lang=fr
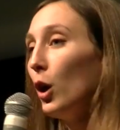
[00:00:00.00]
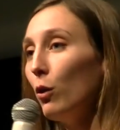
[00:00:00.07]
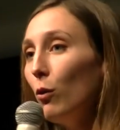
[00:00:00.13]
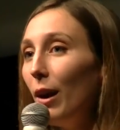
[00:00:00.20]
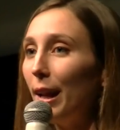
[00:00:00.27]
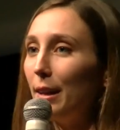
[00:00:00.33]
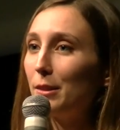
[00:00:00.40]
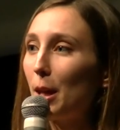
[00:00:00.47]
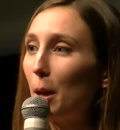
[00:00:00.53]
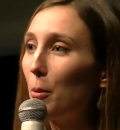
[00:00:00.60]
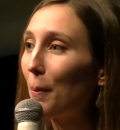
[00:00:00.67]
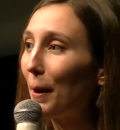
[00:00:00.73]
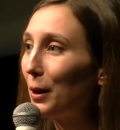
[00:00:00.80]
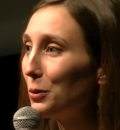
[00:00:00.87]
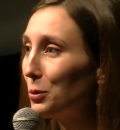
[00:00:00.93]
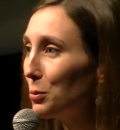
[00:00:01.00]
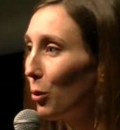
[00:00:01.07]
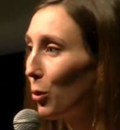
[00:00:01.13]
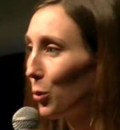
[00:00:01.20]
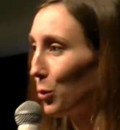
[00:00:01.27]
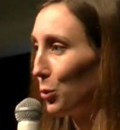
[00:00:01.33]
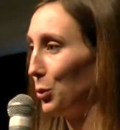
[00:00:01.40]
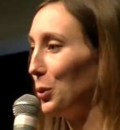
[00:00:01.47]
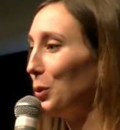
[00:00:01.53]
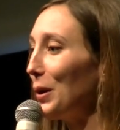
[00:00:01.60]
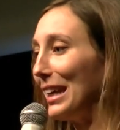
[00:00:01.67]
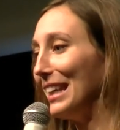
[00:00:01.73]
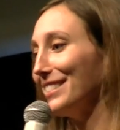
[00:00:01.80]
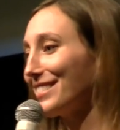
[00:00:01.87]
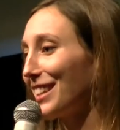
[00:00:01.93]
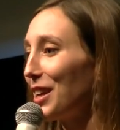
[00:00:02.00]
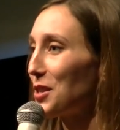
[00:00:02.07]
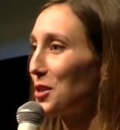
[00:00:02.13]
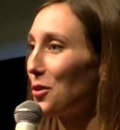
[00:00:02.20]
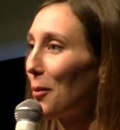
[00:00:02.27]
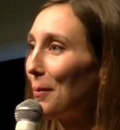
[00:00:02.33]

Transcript: Voilà, c'est à peu près tout pour le concours et je vous